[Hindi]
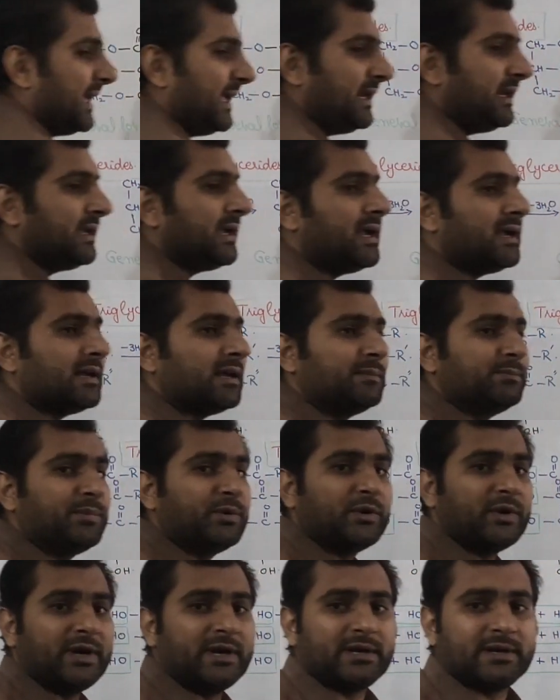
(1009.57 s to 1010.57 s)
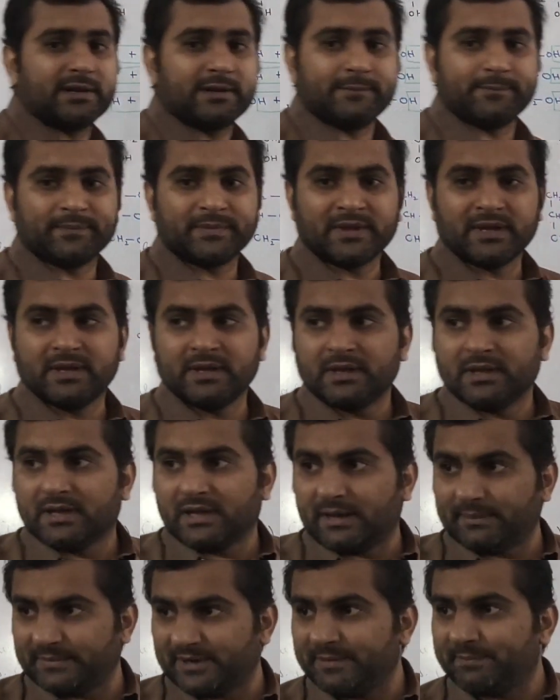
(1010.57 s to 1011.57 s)
सेल का कंपोनेंट है
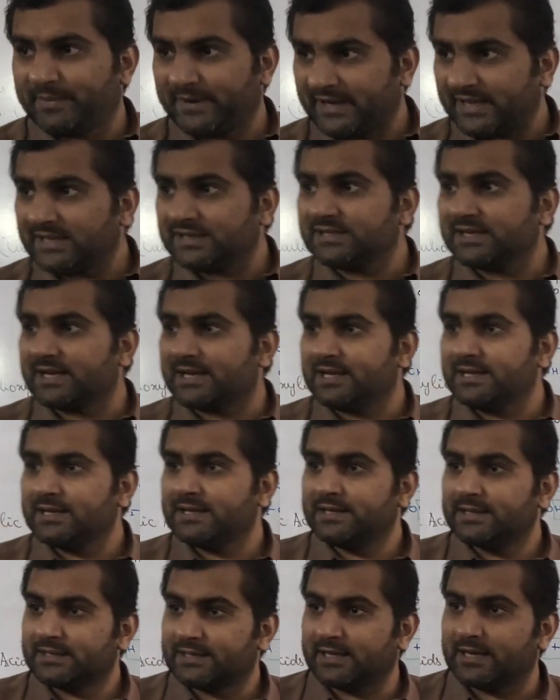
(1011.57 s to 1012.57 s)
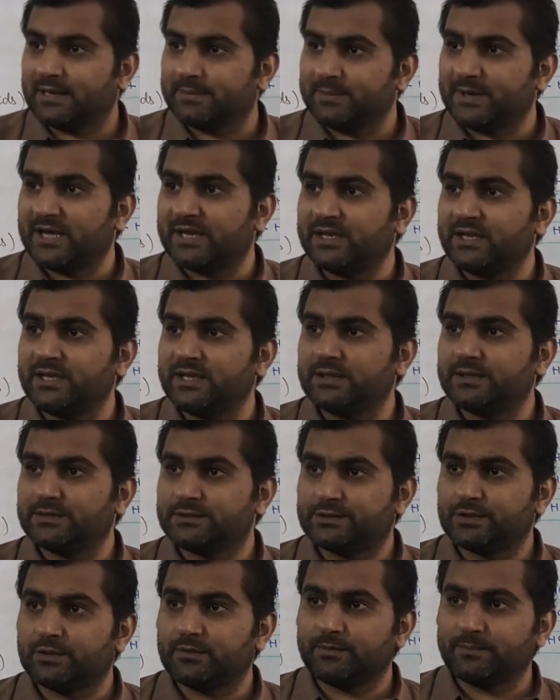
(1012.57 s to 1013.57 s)
हमने पढ़ा था कि हमारी
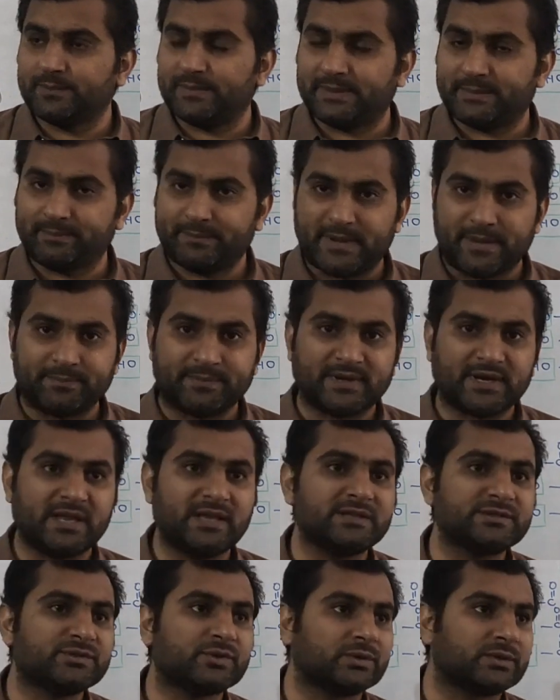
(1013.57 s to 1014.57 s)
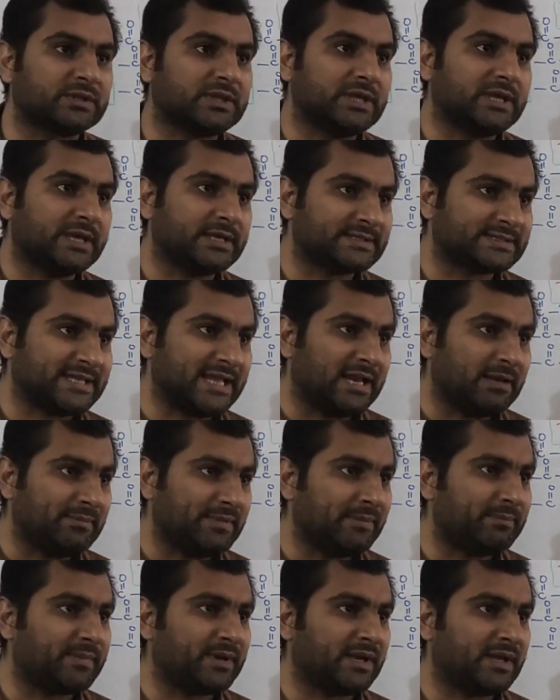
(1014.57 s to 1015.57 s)
जो मेम्ब्रेन होती हैं सेल
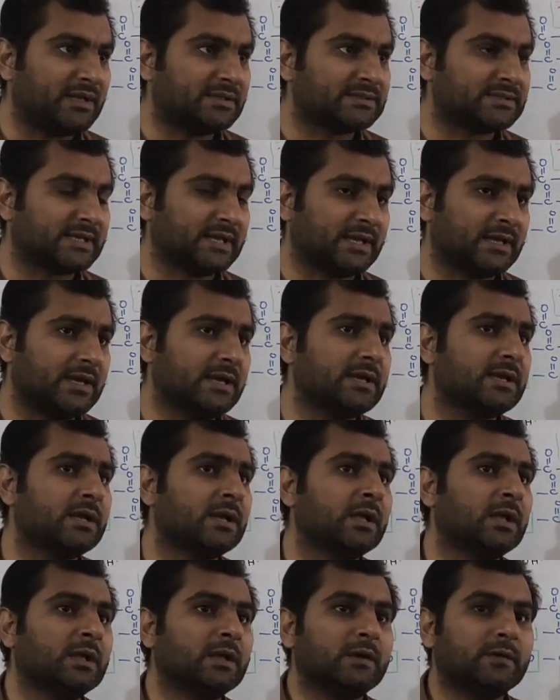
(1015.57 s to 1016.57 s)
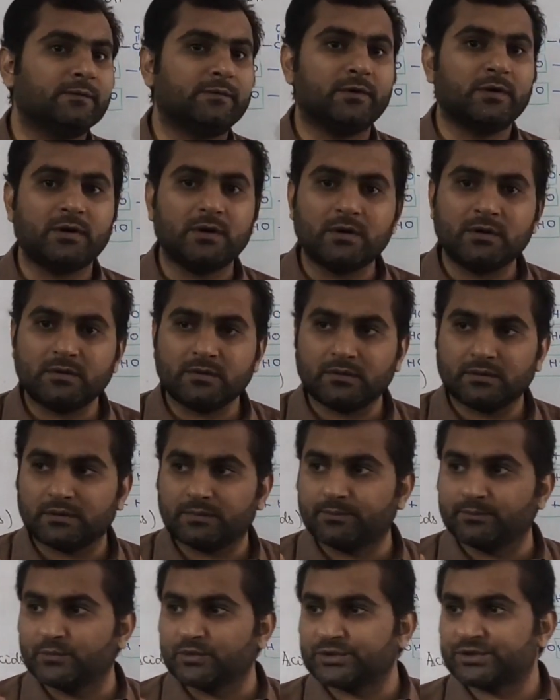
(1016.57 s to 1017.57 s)
मेम्ब्रेन्स हैं वो
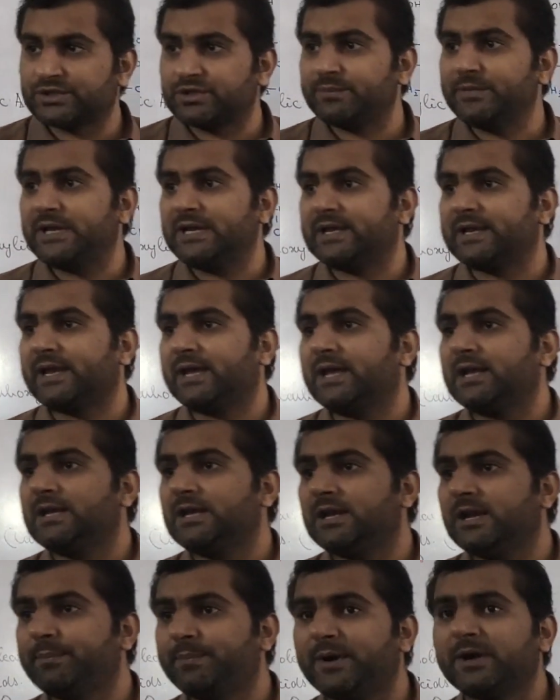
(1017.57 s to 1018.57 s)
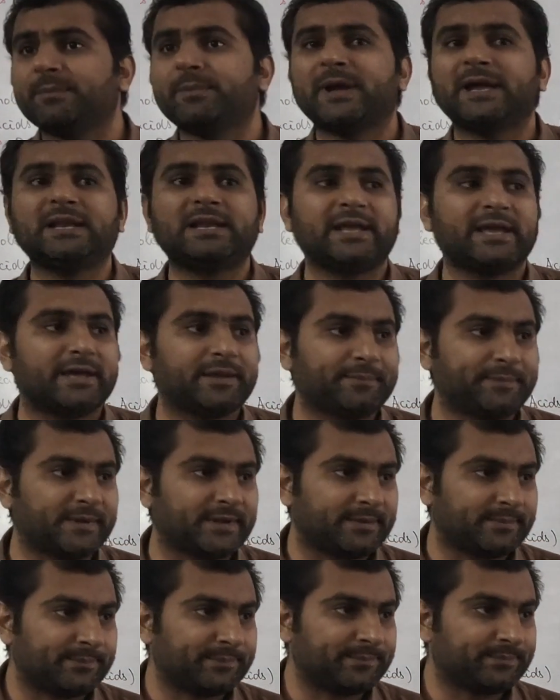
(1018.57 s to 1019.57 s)
मुश्तमिल हैं लिपड बाई लेयर पे